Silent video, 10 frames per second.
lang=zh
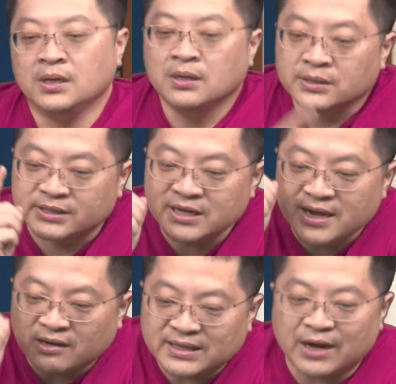今年
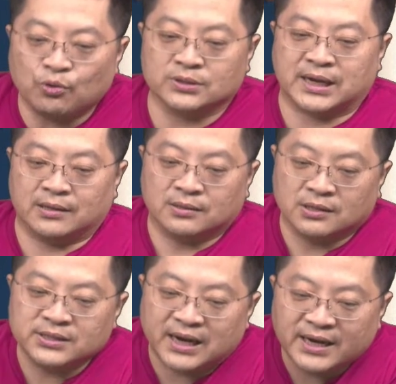要大破产，而
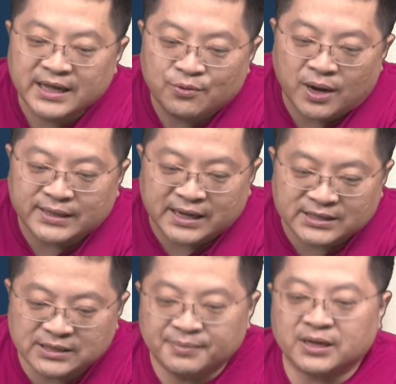且它另外一档
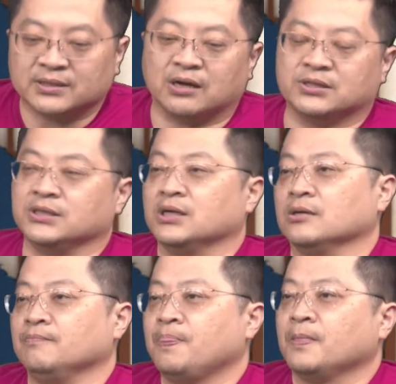CB 要到期了，
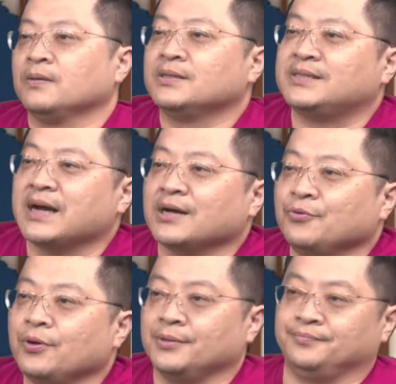下个
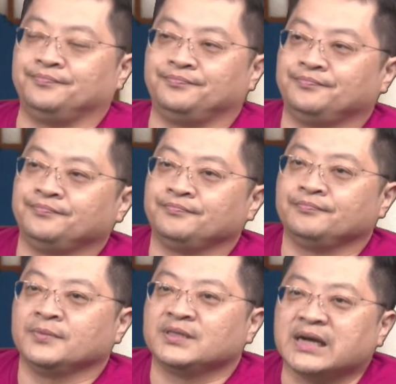月。
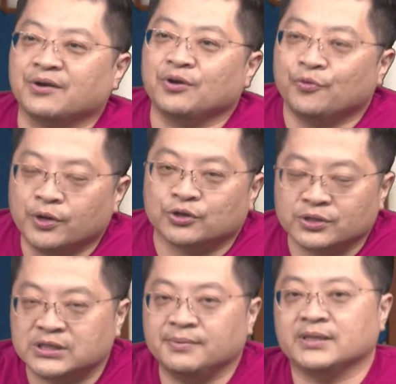下个月的月中
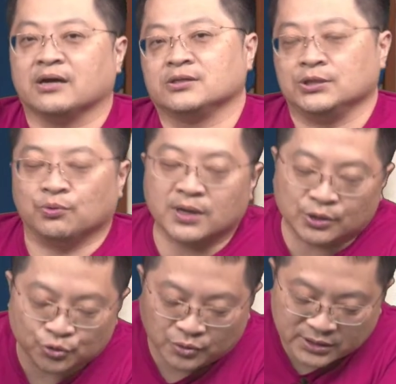CB 到期，我告
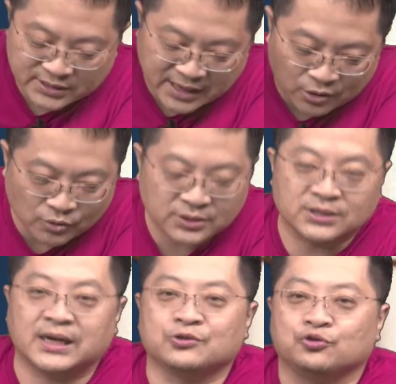诉你，这家公司
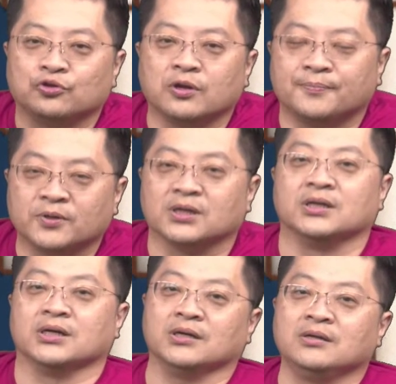它绝对不可
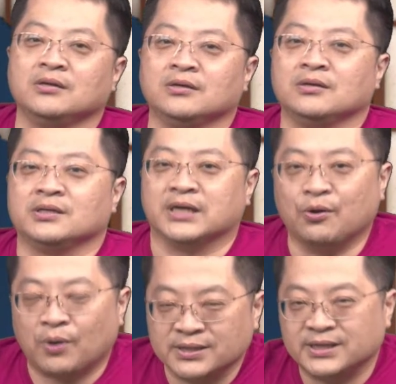能想要
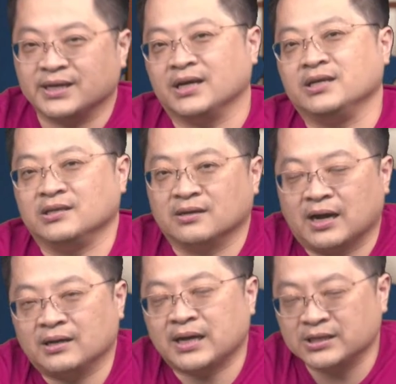还钱给你的
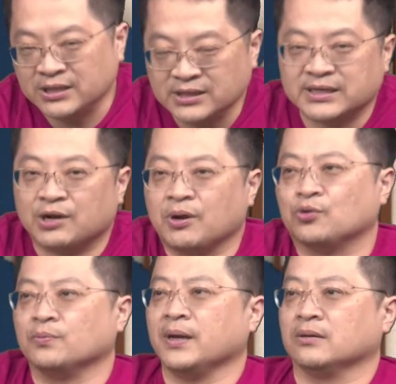啦，它一定让你换股
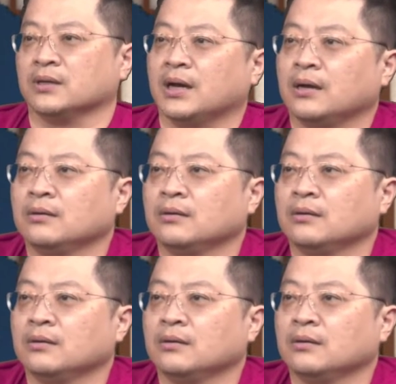票的啦，